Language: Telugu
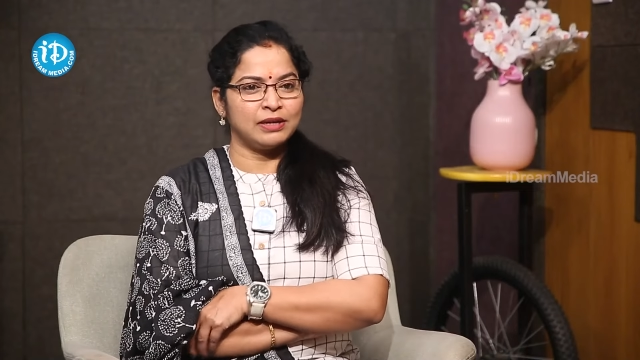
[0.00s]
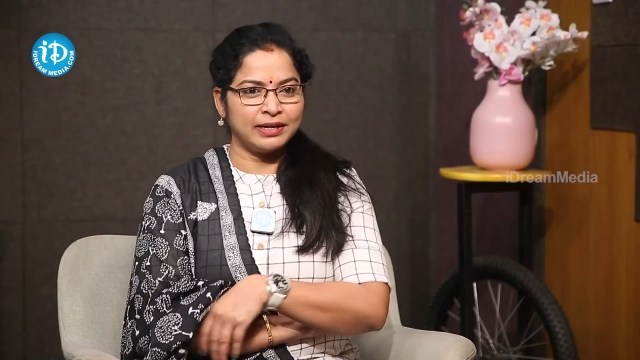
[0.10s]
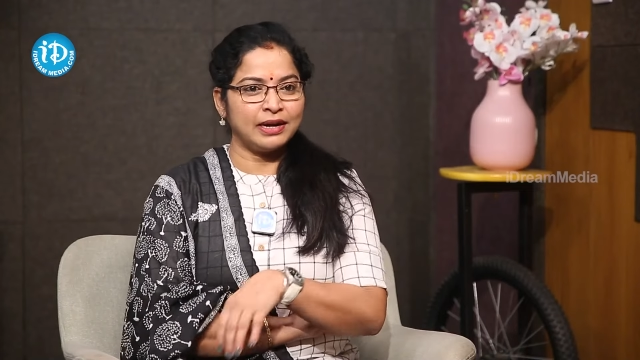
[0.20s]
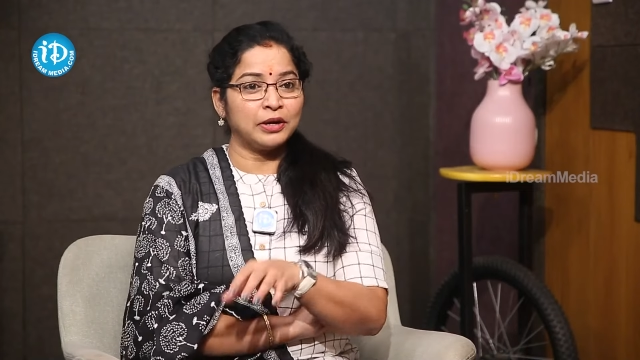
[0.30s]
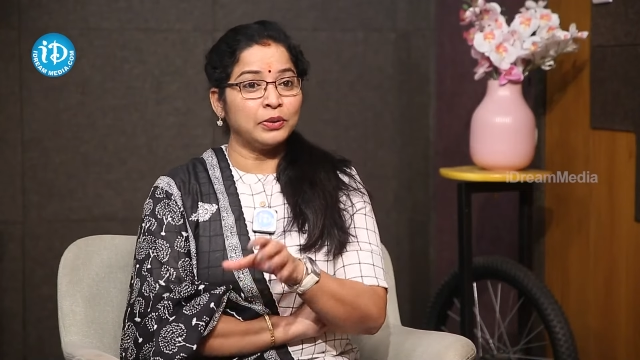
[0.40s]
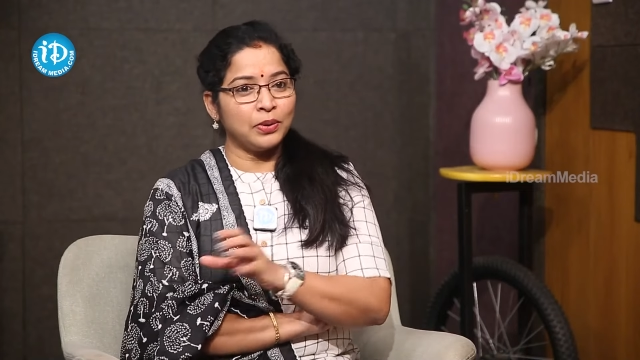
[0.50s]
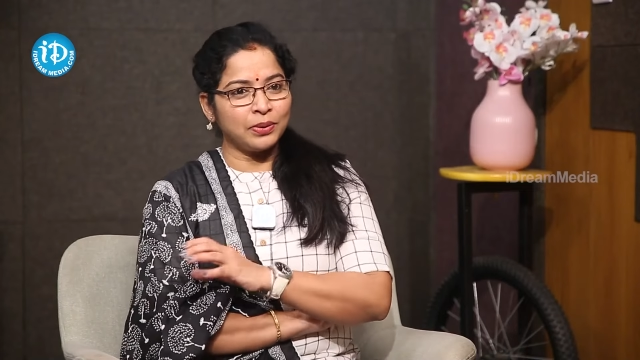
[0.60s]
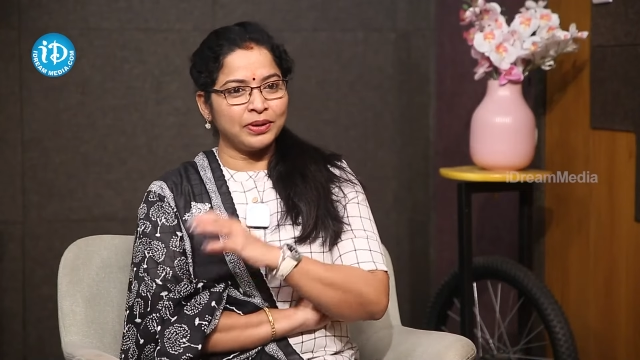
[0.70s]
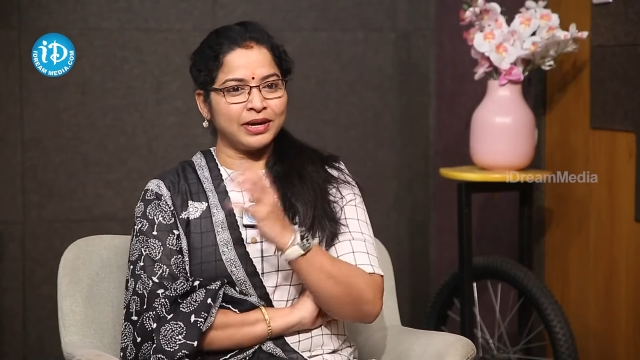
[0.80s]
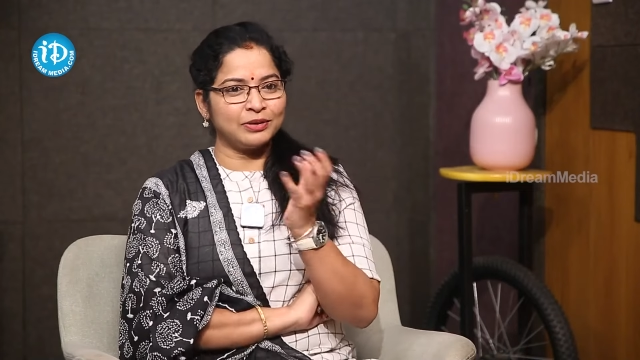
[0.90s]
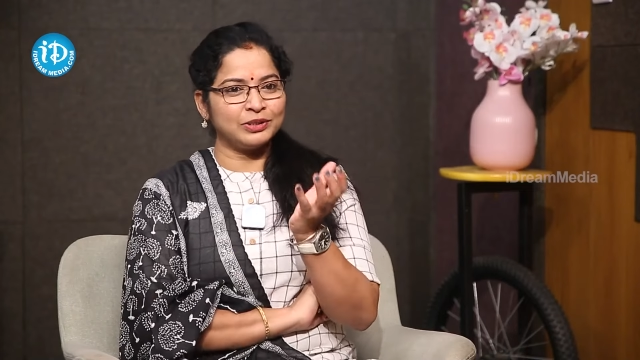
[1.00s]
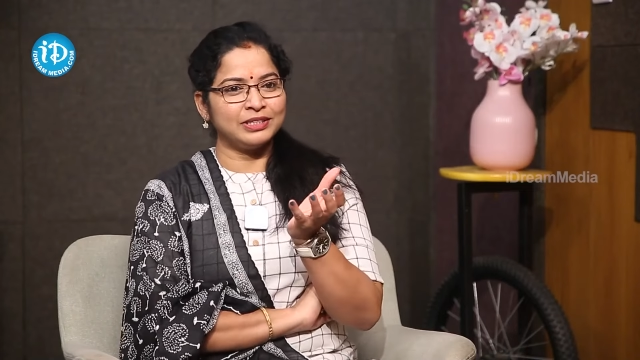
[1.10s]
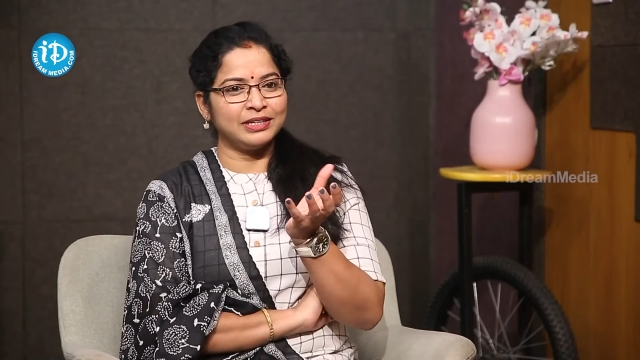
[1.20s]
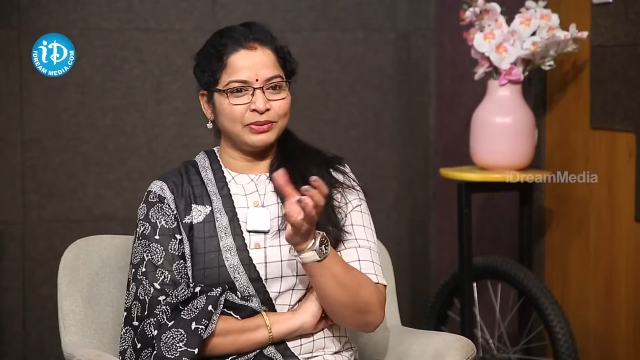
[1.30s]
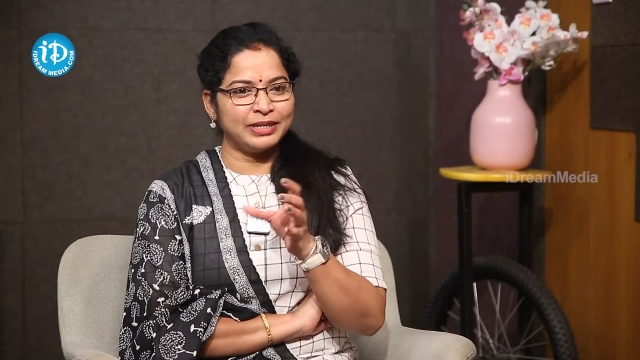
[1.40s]
అంటే అనుకోకుండా
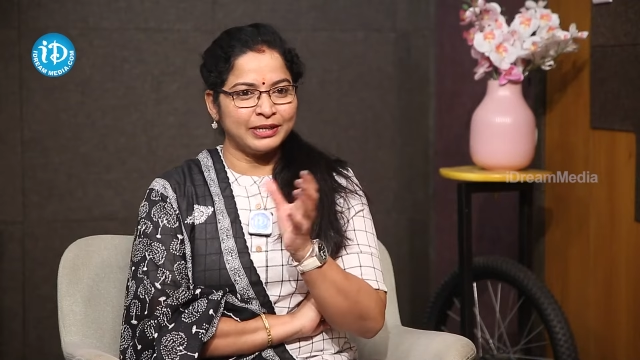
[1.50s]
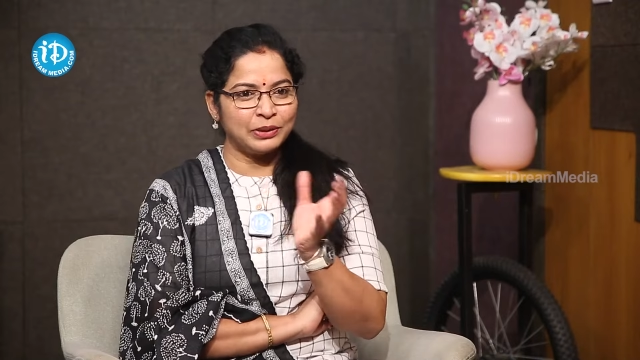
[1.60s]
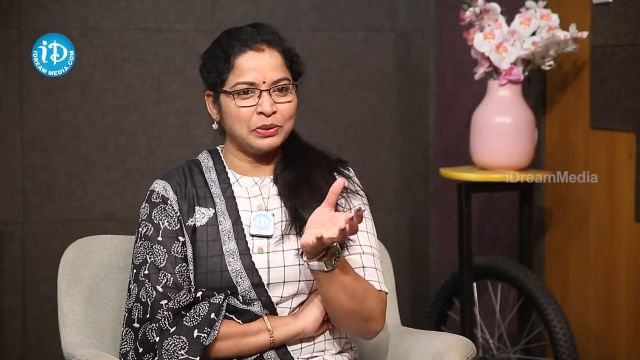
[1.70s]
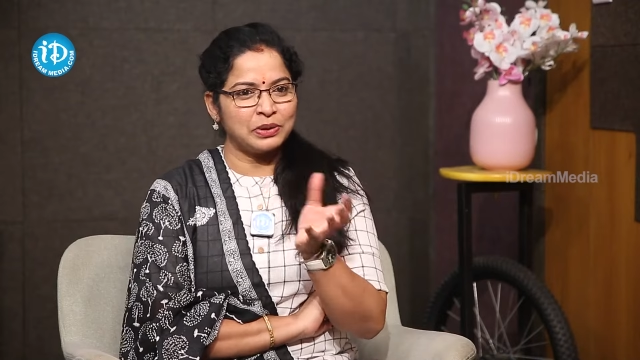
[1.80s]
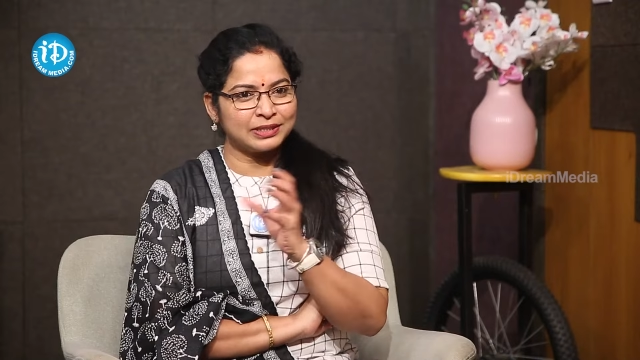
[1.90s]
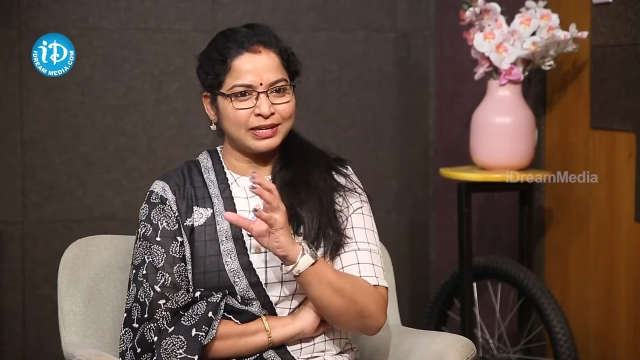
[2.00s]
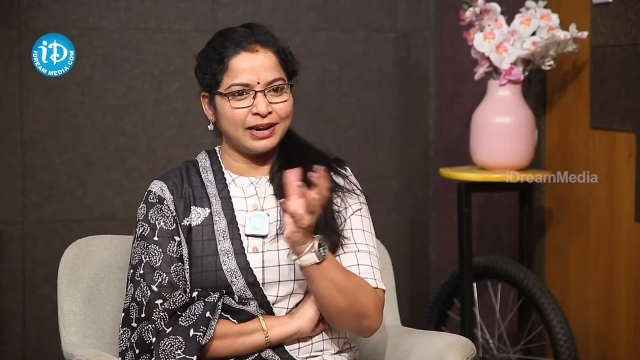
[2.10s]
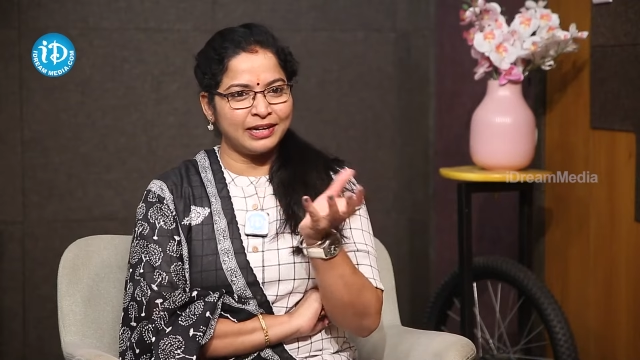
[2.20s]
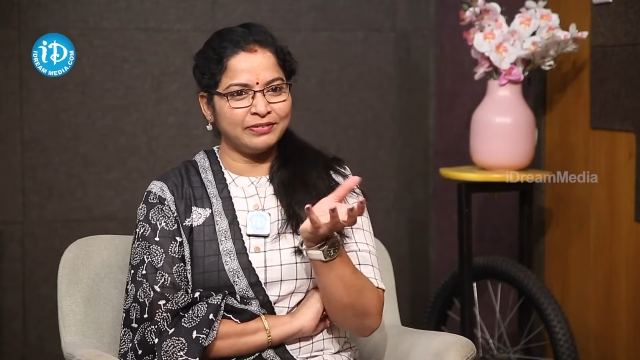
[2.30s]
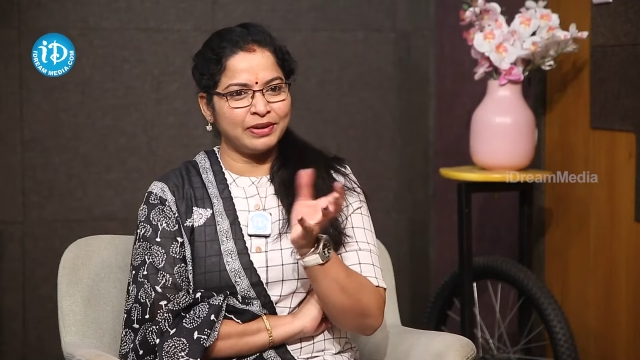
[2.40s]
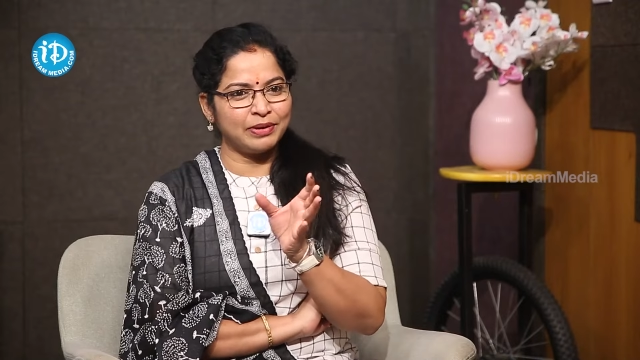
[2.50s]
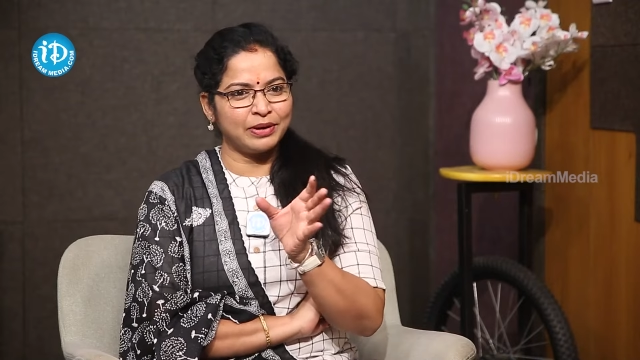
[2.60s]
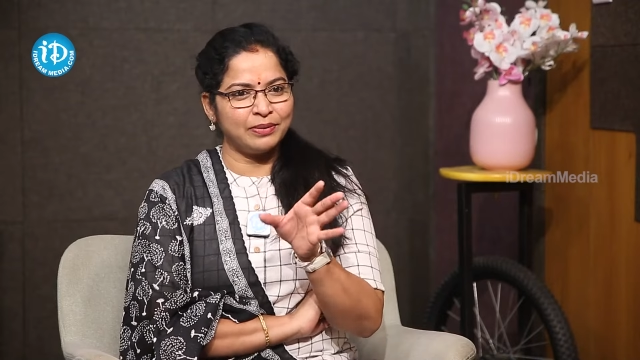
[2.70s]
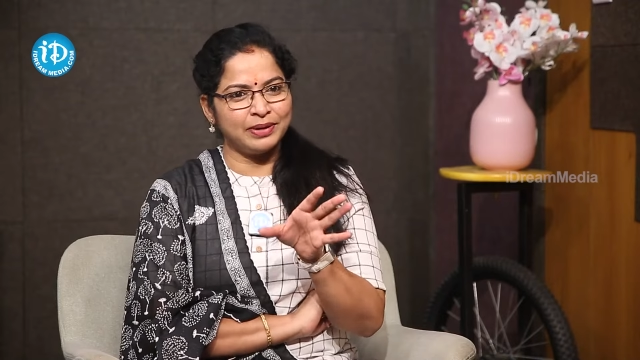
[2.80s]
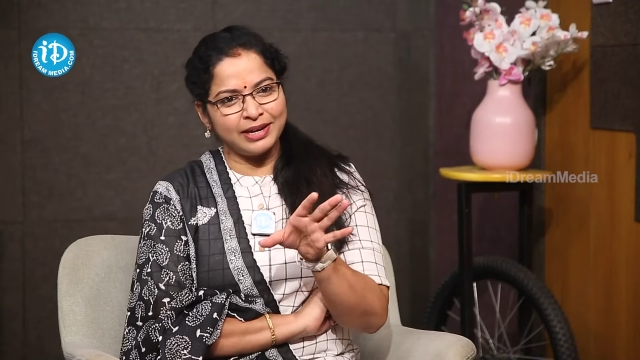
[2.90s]
వచ్చినటువంటి రికార్డ్స్ అలాంటివి ఏమైనా
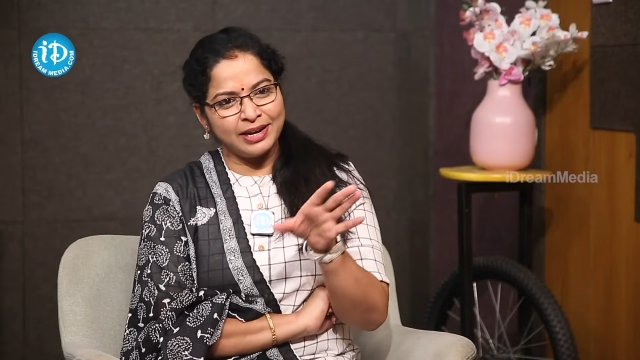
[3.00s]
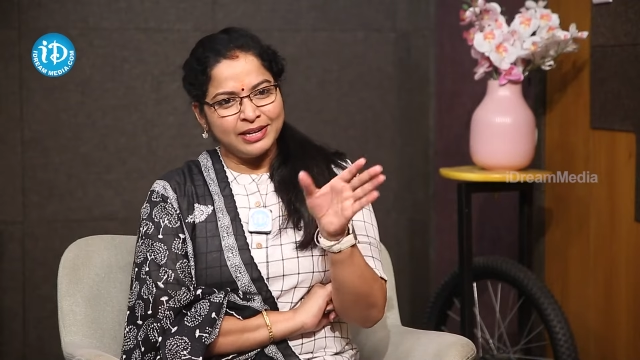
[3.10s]
ఉంటే